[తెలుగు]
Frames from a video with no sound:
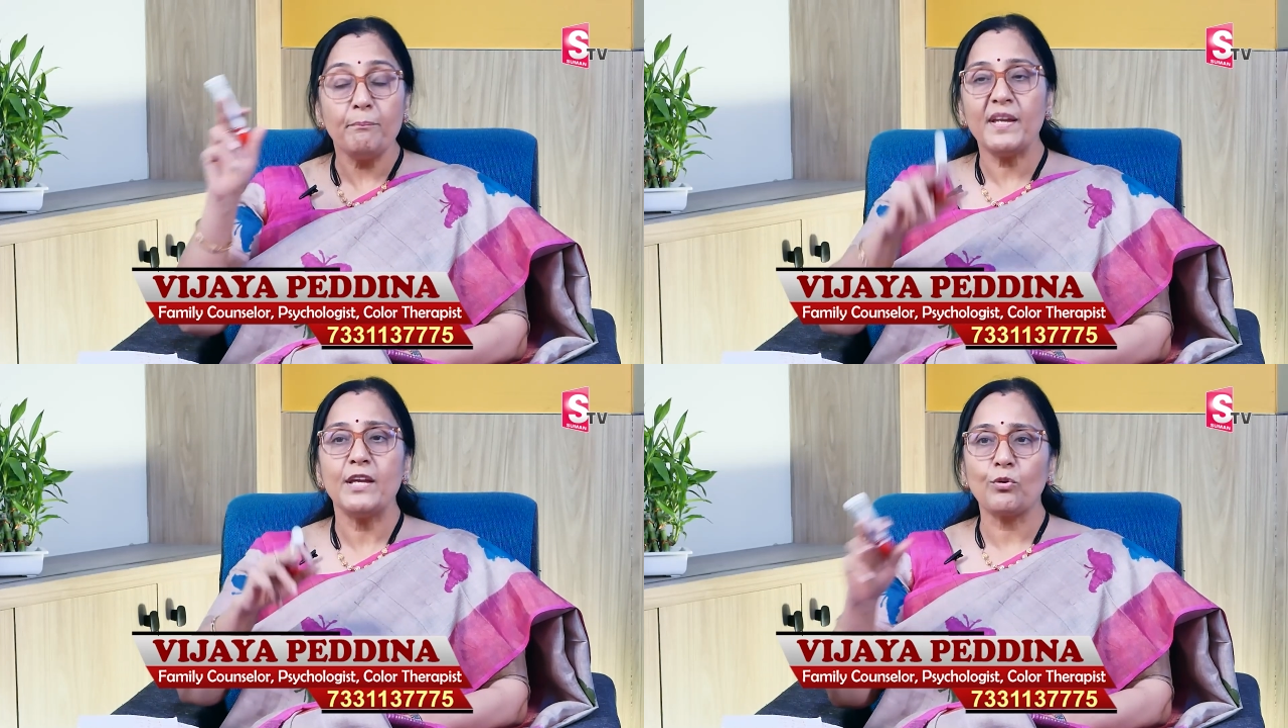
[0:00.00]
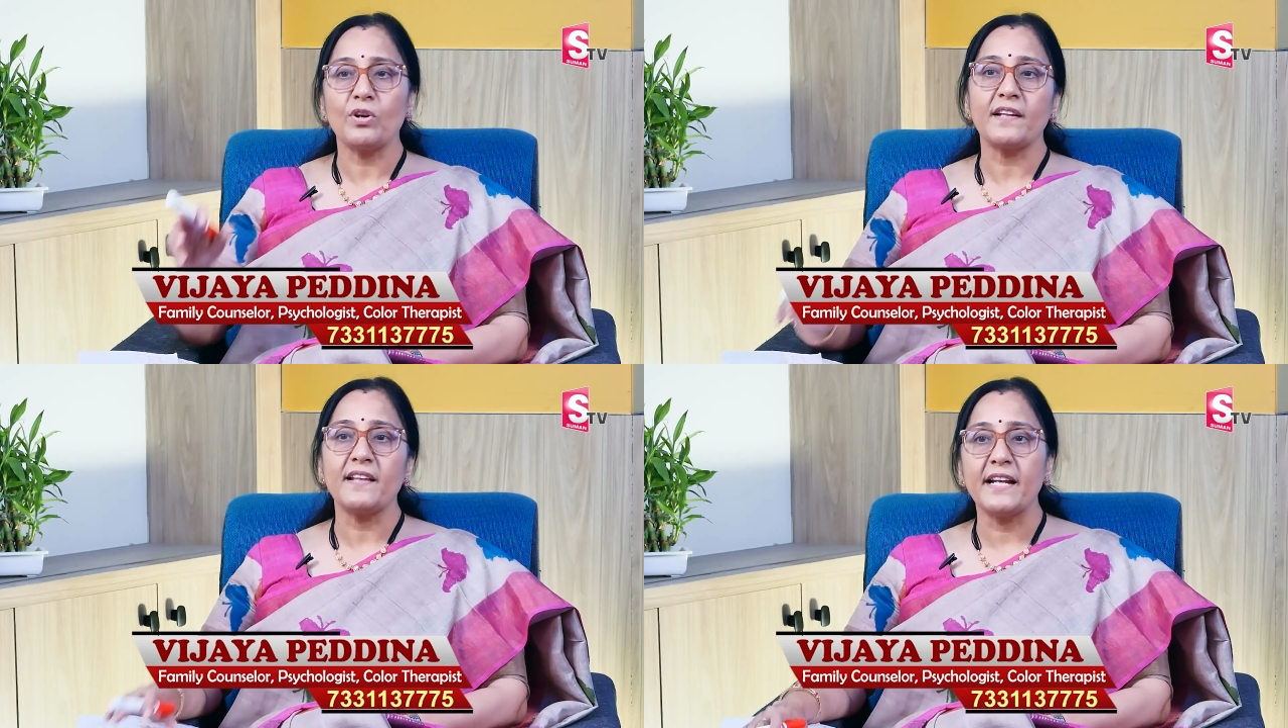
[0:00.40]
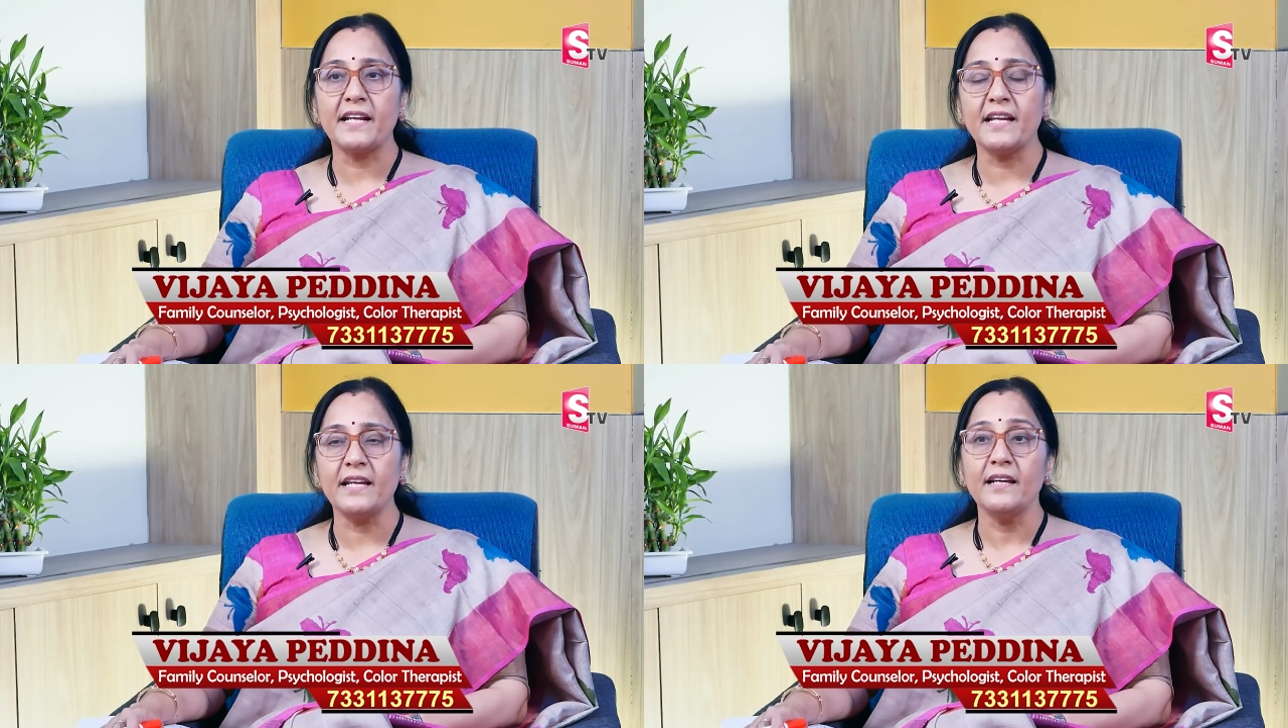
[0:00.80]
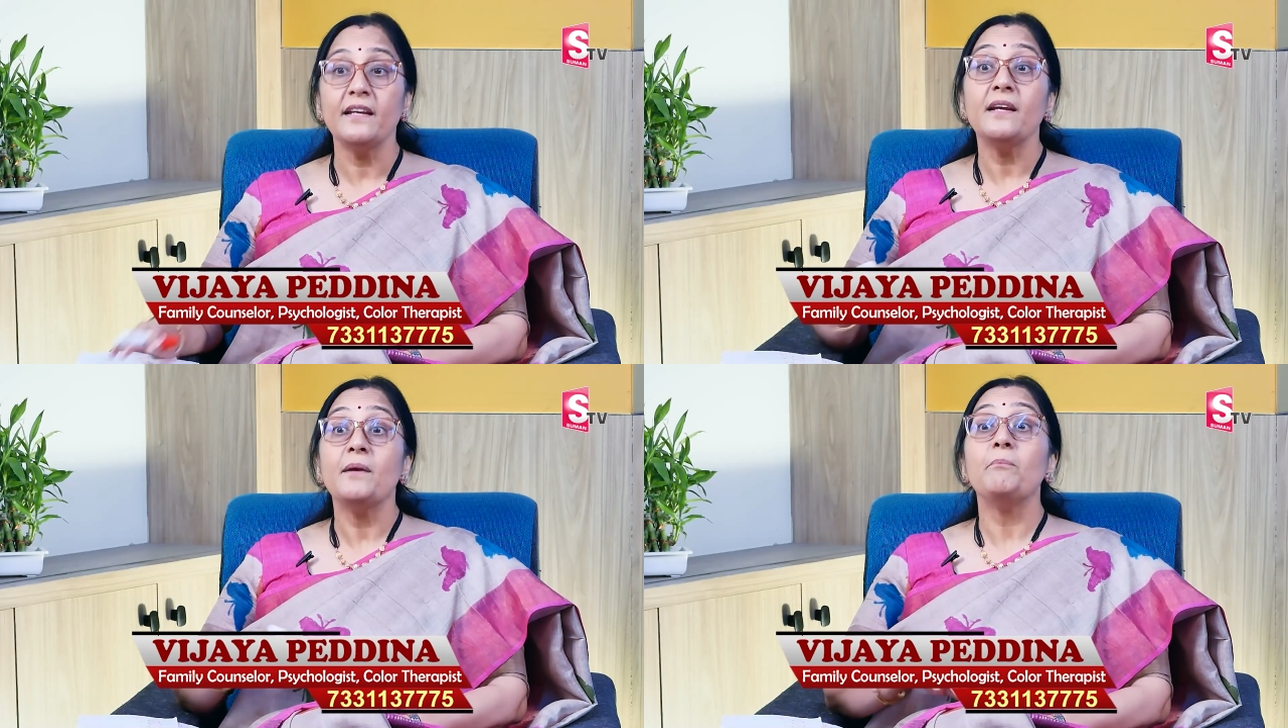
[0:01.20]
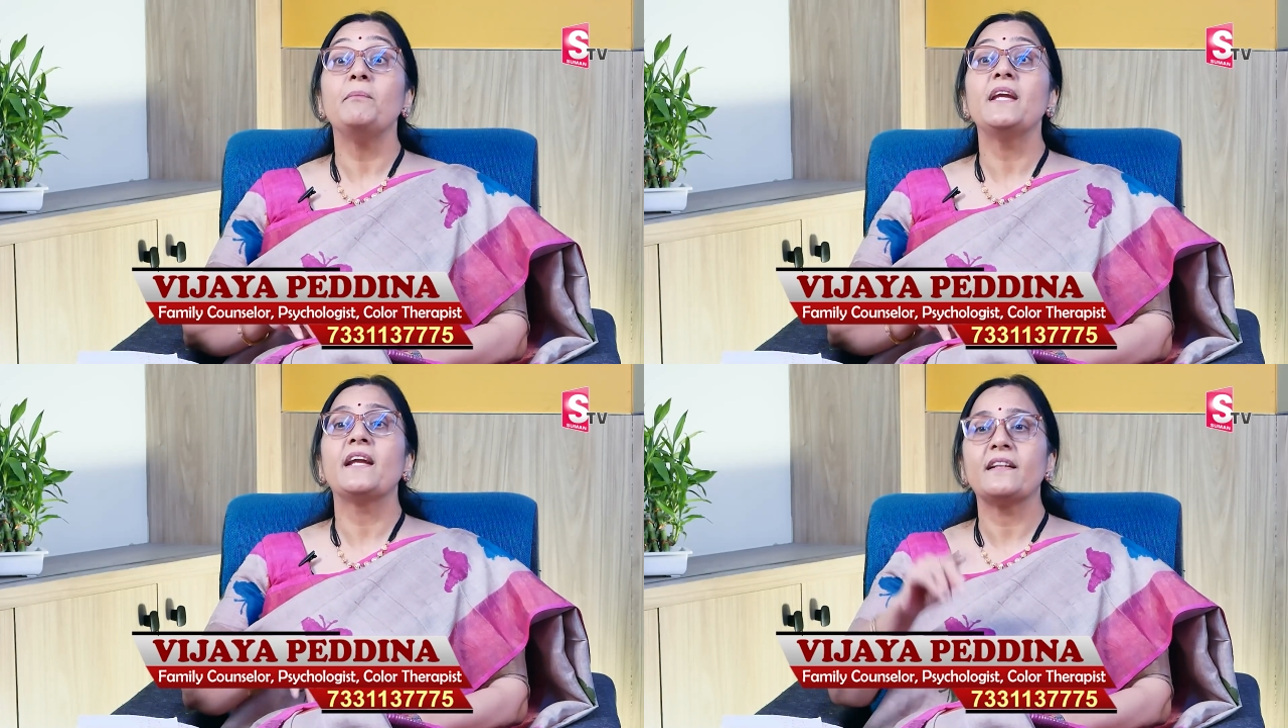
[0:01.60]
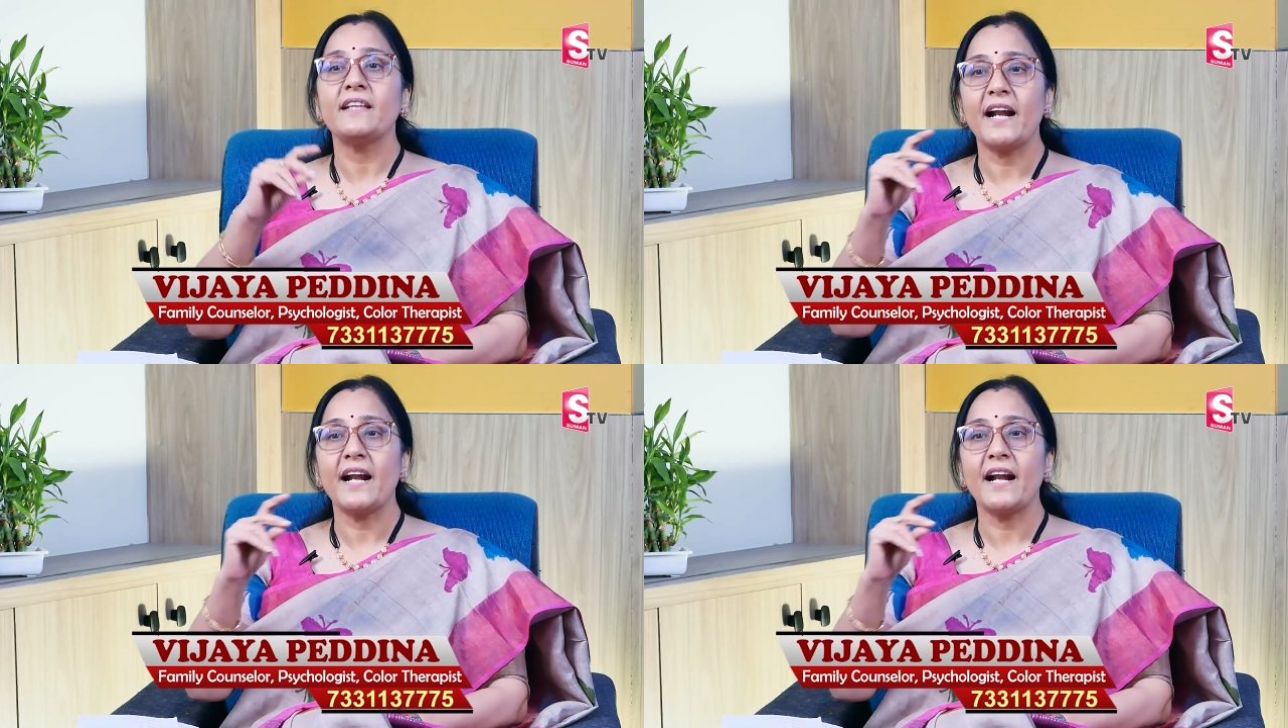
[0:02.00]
మీరున్న దానికి మీకే